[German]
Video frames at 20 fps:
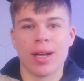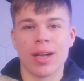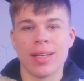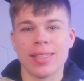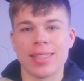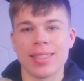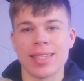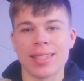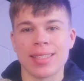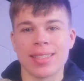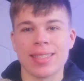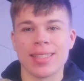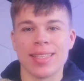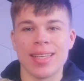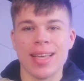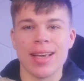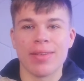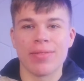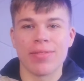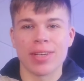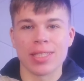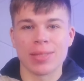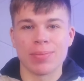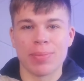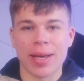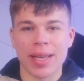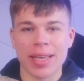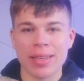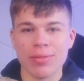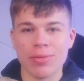als dass es irgendwas
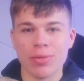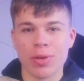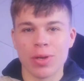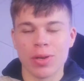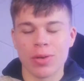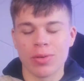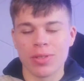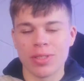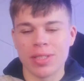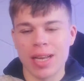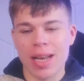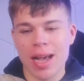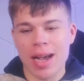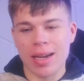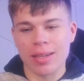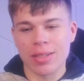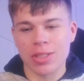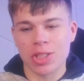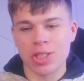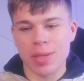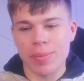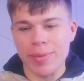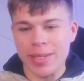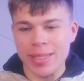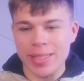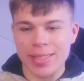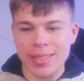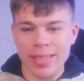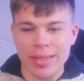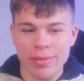bringen würde und die Lage
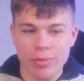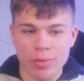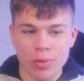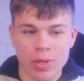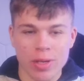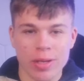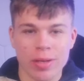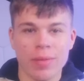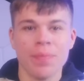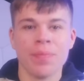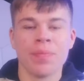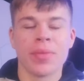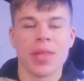stabilisieren würde